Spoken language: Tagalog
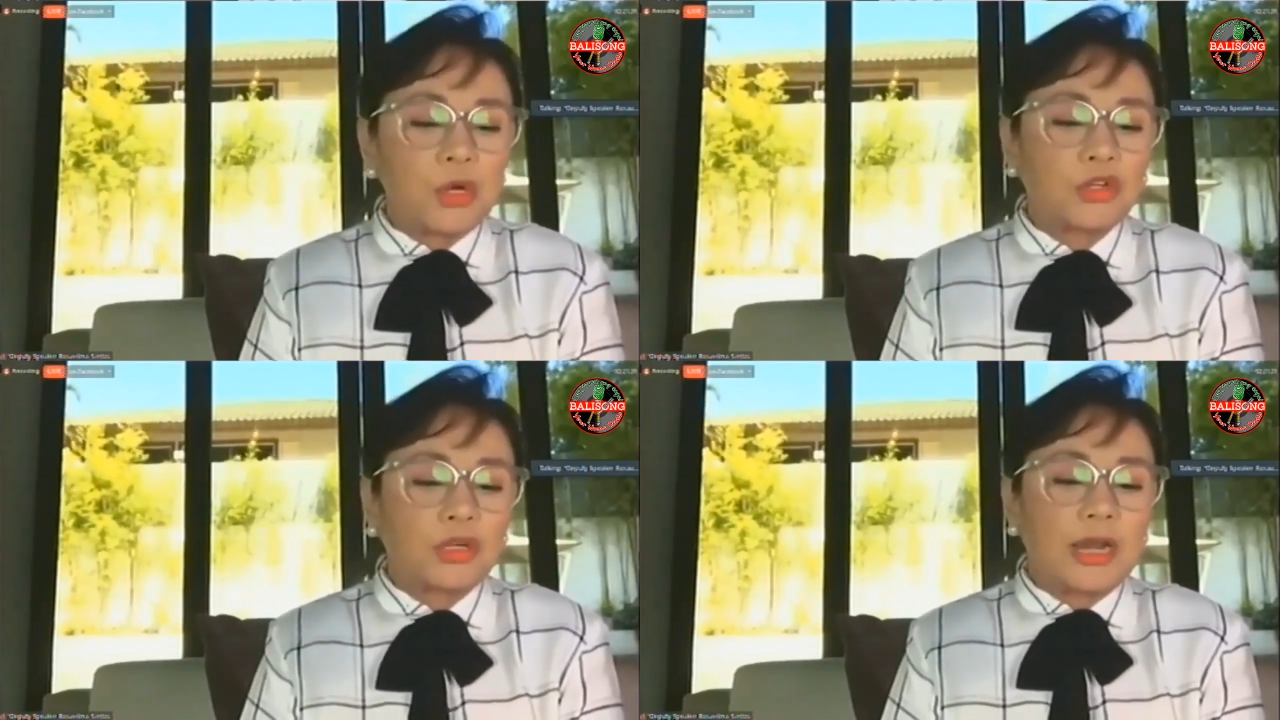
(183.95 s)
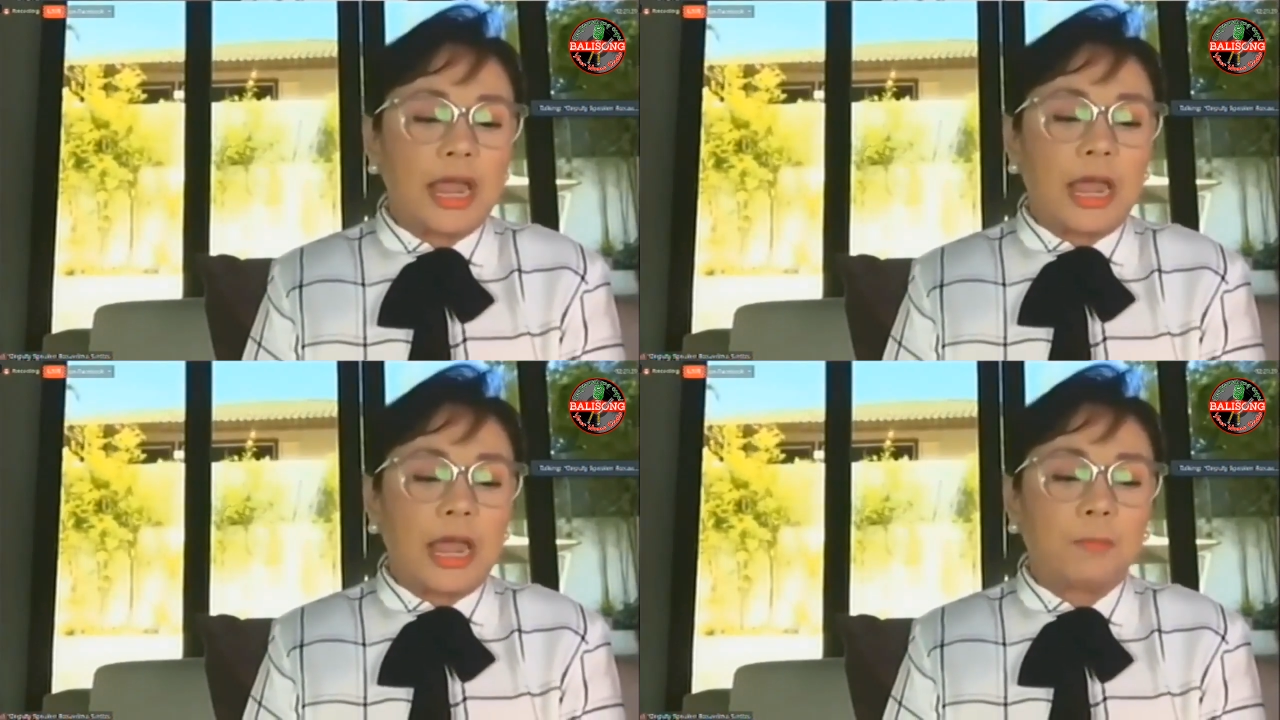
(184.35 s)
at
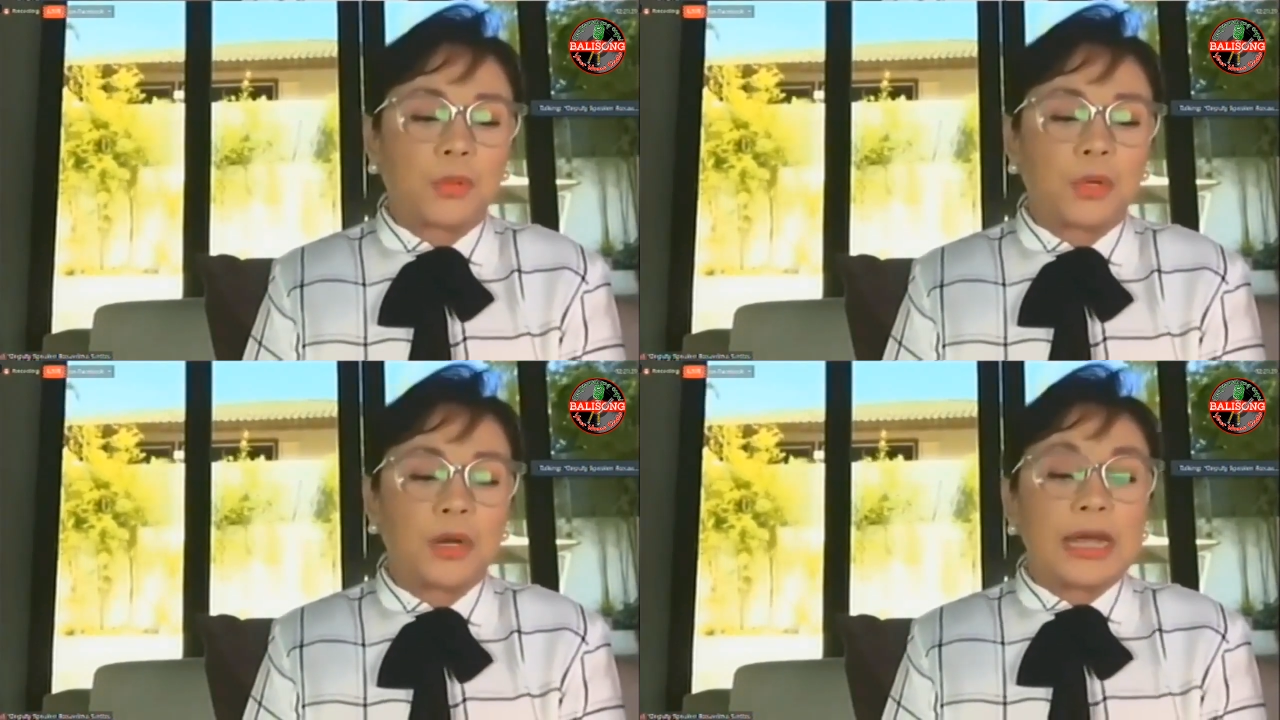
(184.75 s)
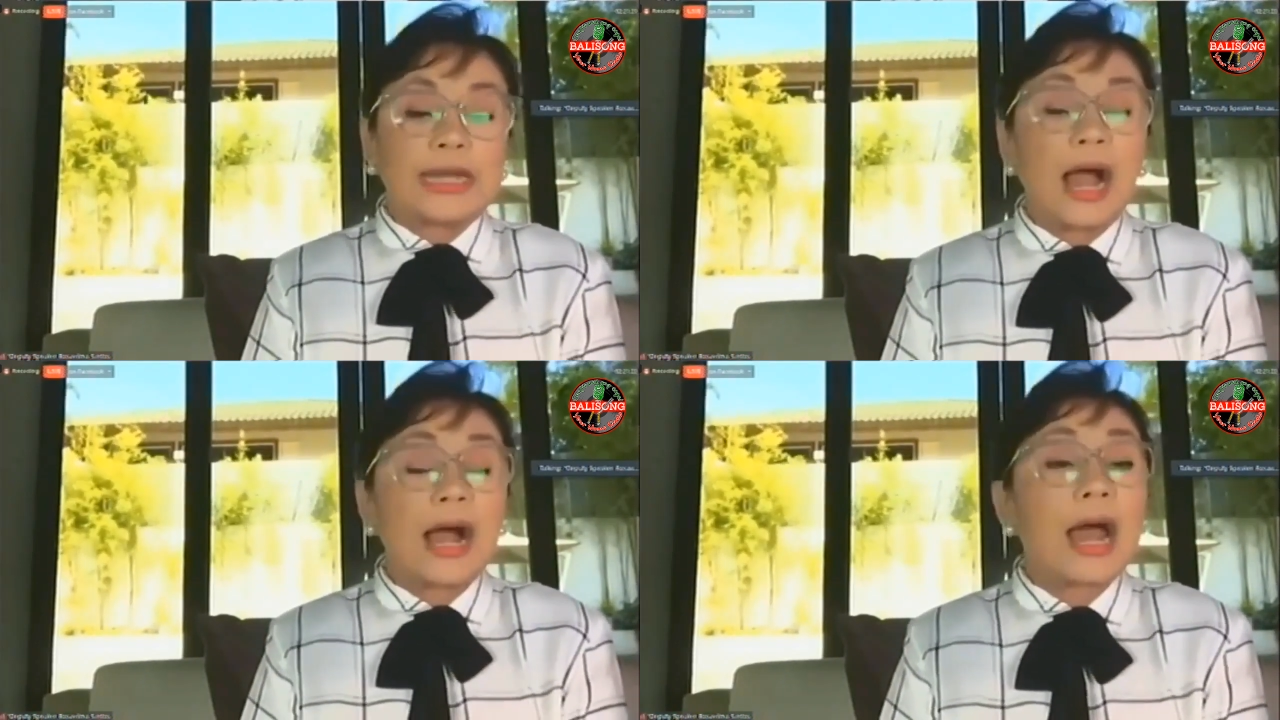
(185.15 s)
personal
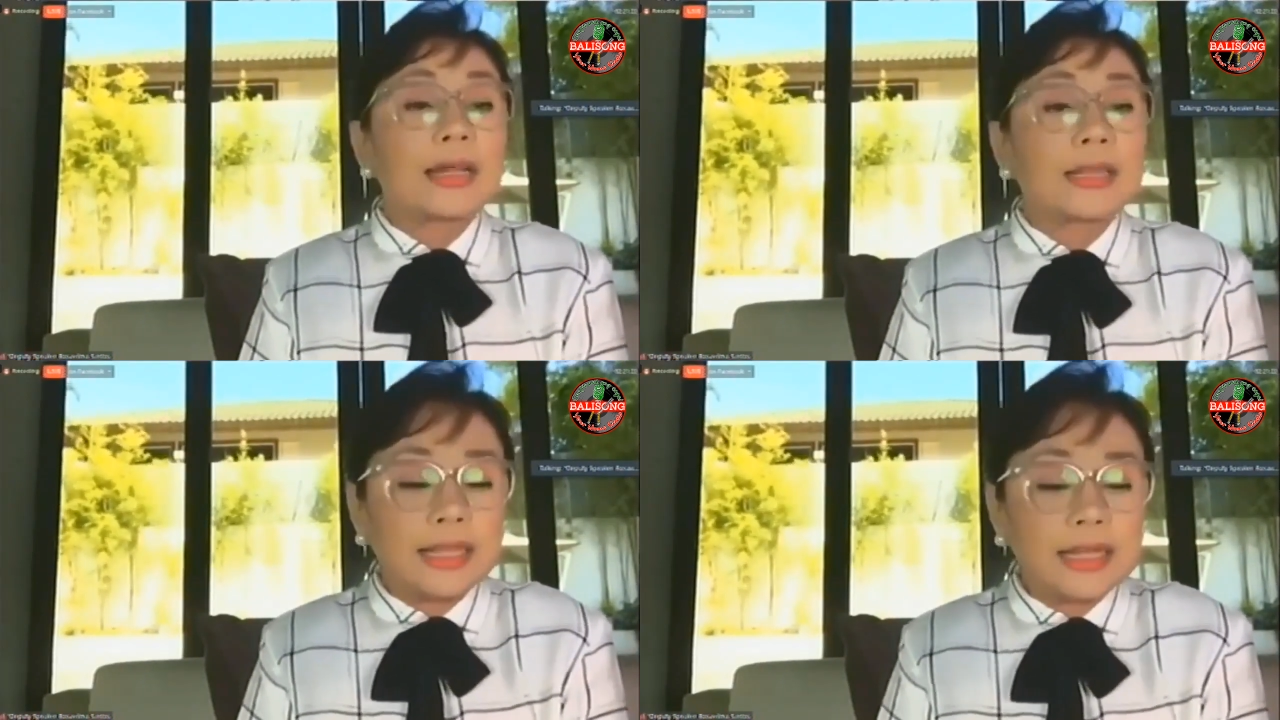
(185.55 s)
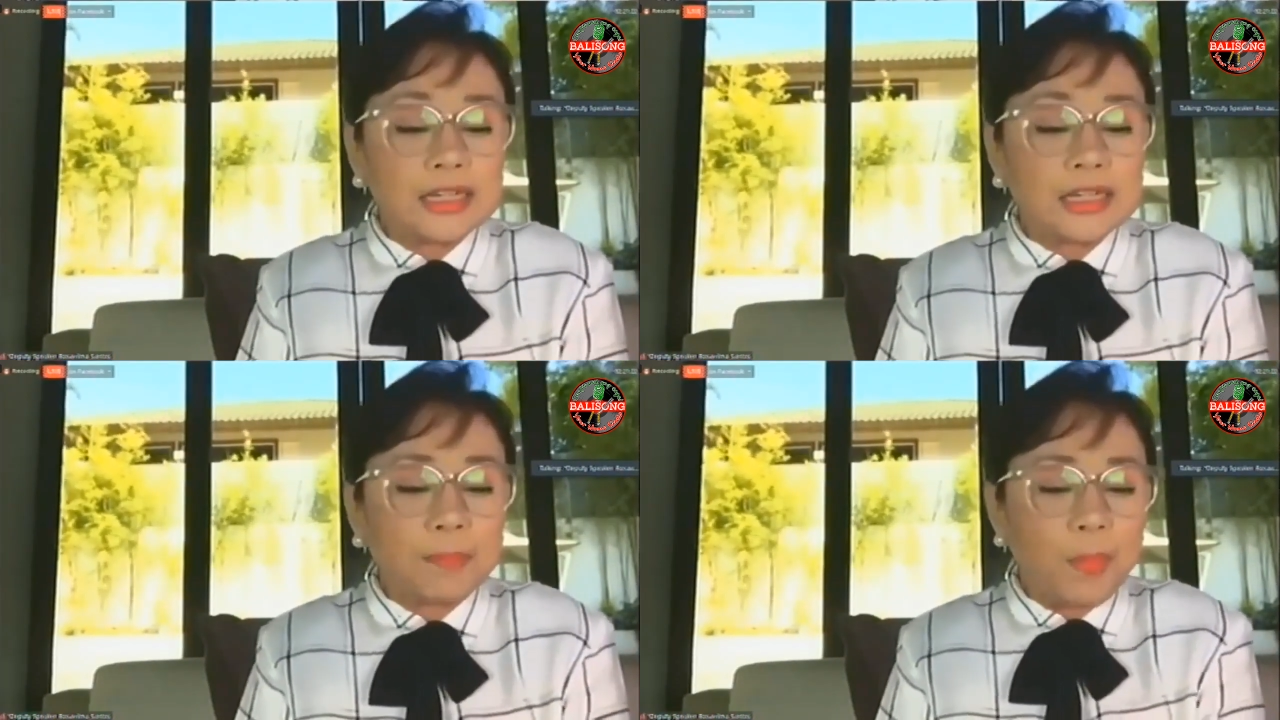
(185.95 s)
helper na ang
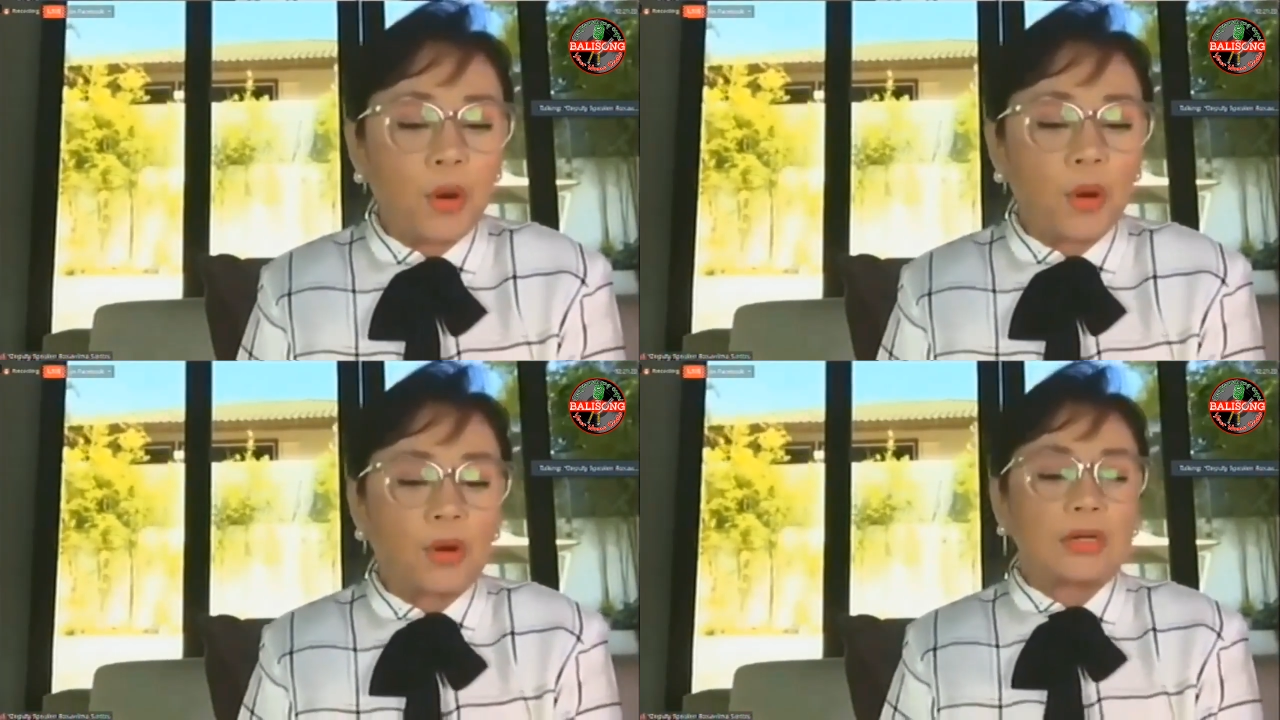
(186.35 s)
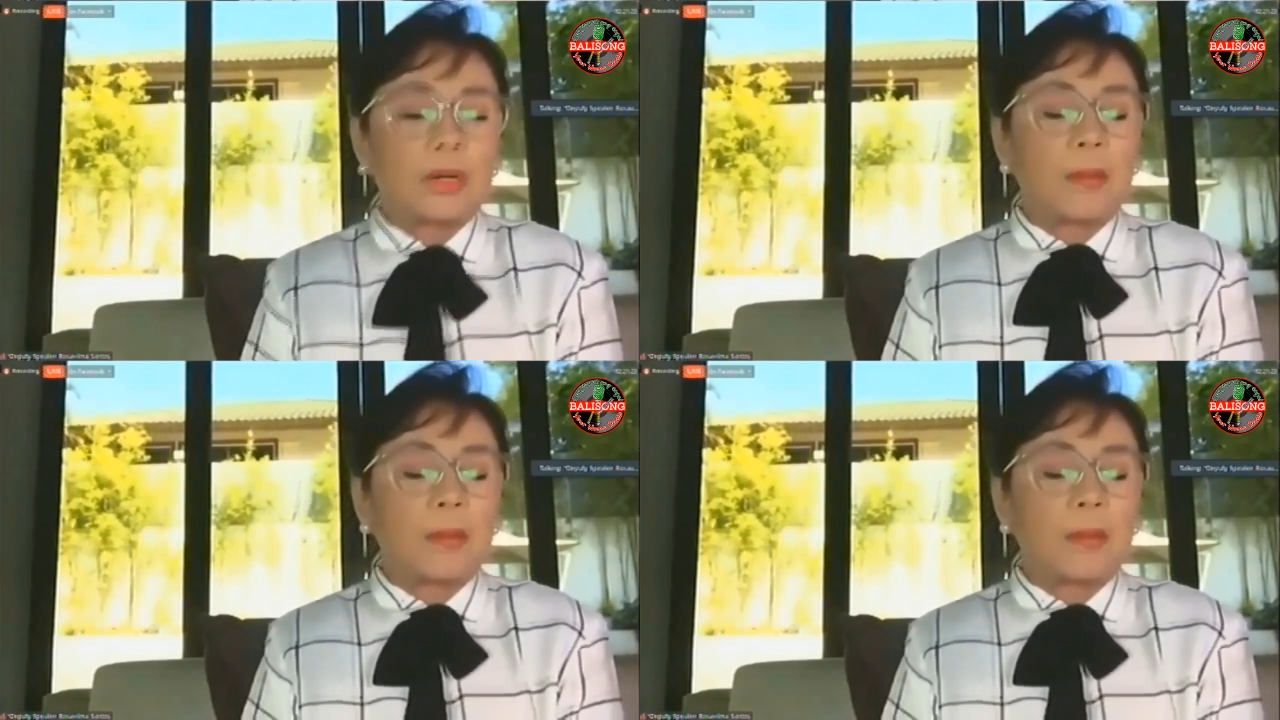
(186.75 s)
artista po